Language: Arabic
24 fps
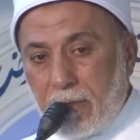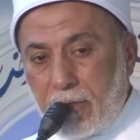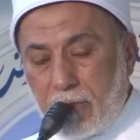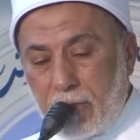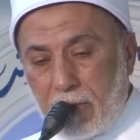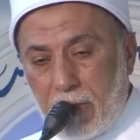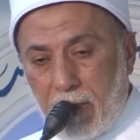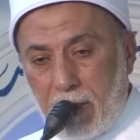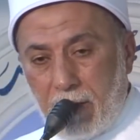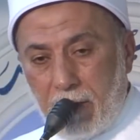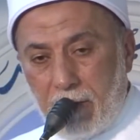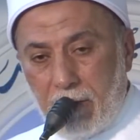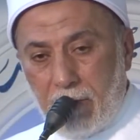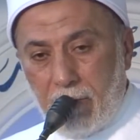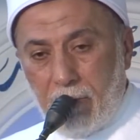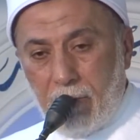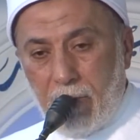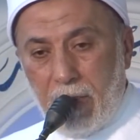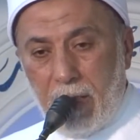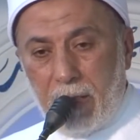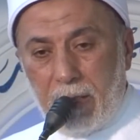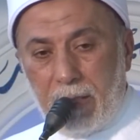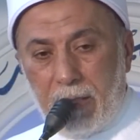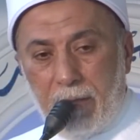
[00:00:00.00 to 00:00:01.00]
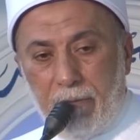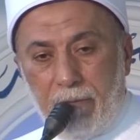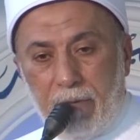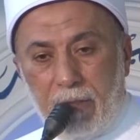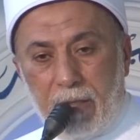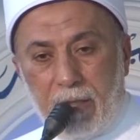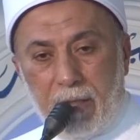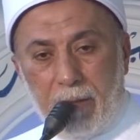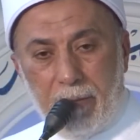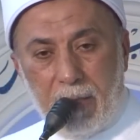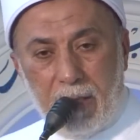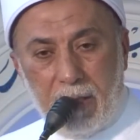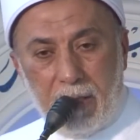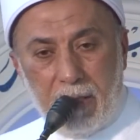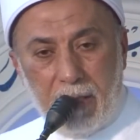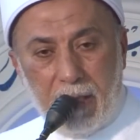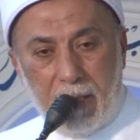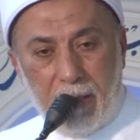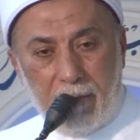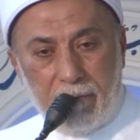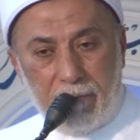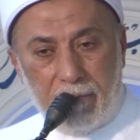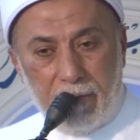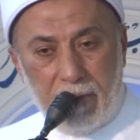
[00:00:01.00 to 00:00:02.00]
الشهر وأنت في كمال
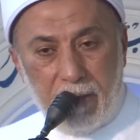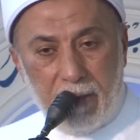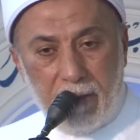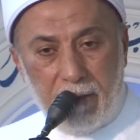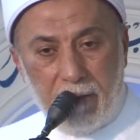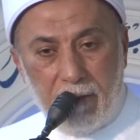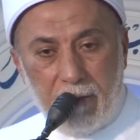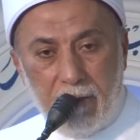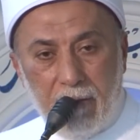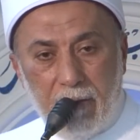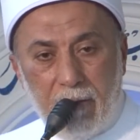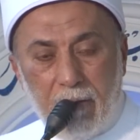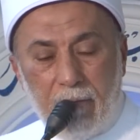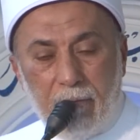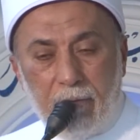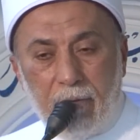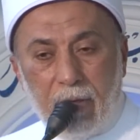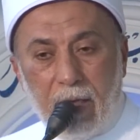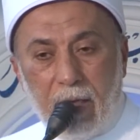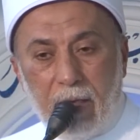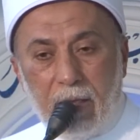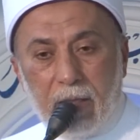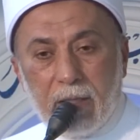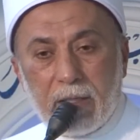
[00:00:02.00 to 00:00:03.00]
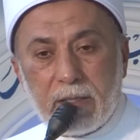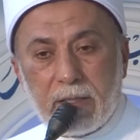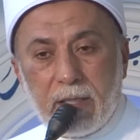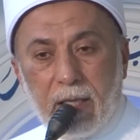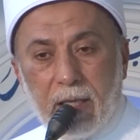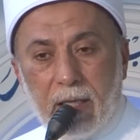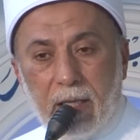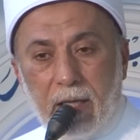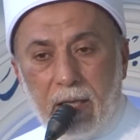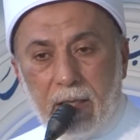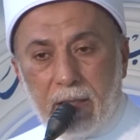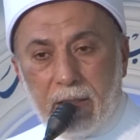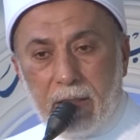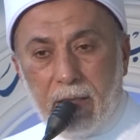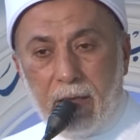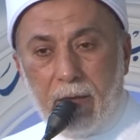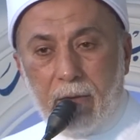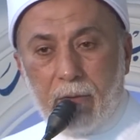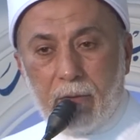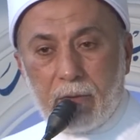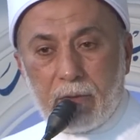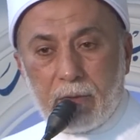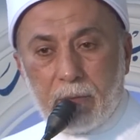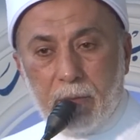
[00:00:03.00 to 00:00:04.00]
العافية فاحرص على أن
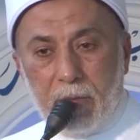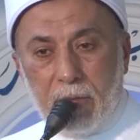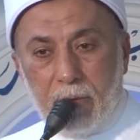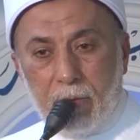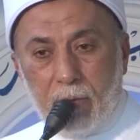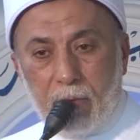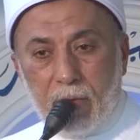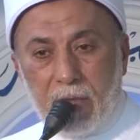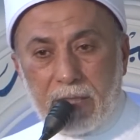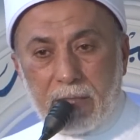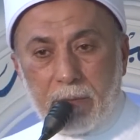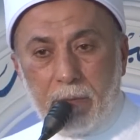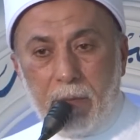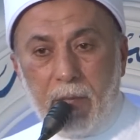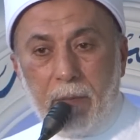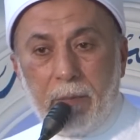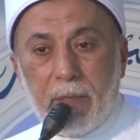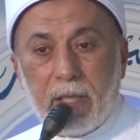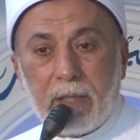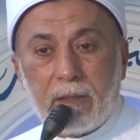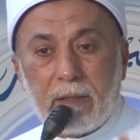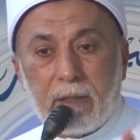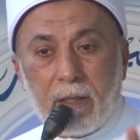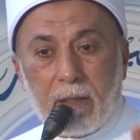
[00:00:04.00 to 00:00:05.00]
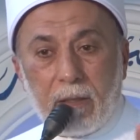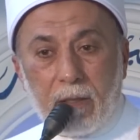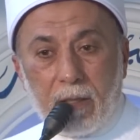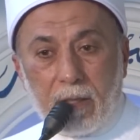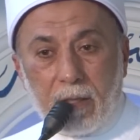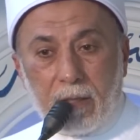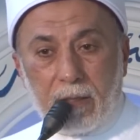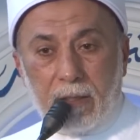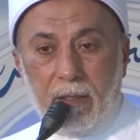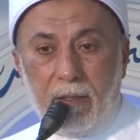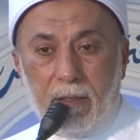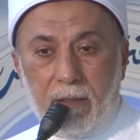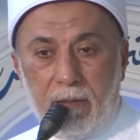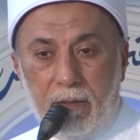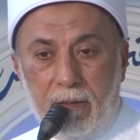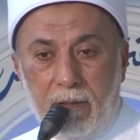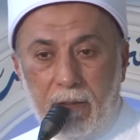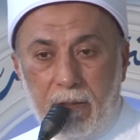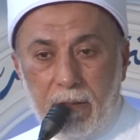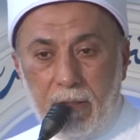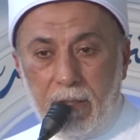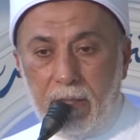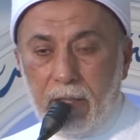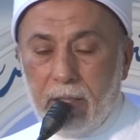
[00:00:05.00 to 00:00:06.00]
تأخذ منه أسباب الترقي
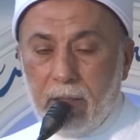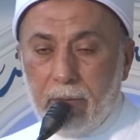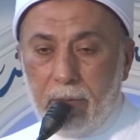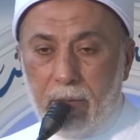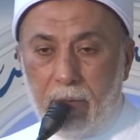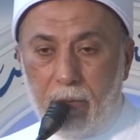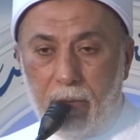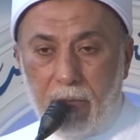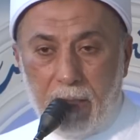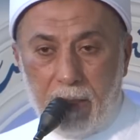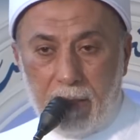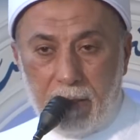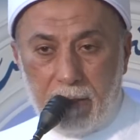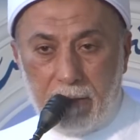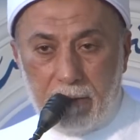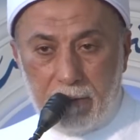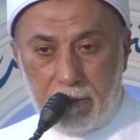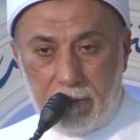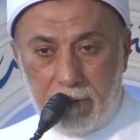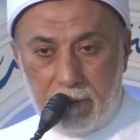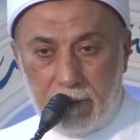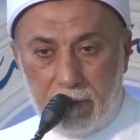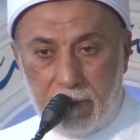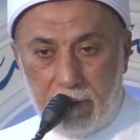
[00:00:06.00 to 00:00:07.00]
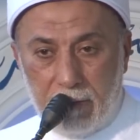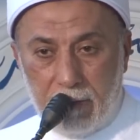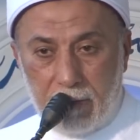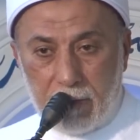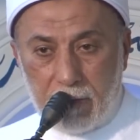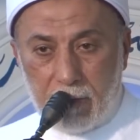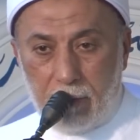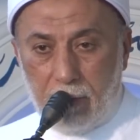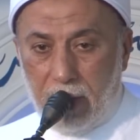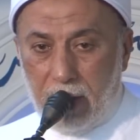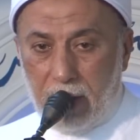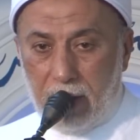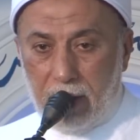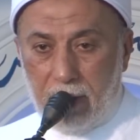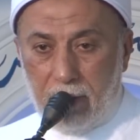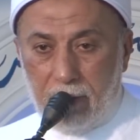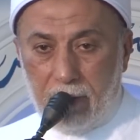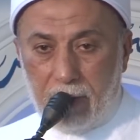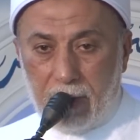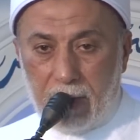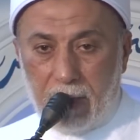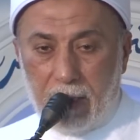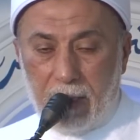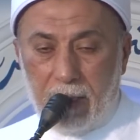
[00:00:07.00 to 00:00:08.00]
عند مولاك
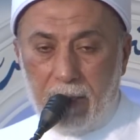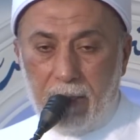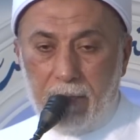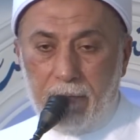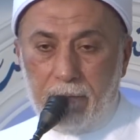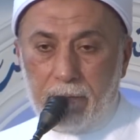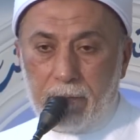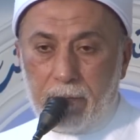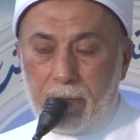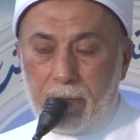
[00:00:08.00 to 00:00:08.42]
سبحانه وتعالى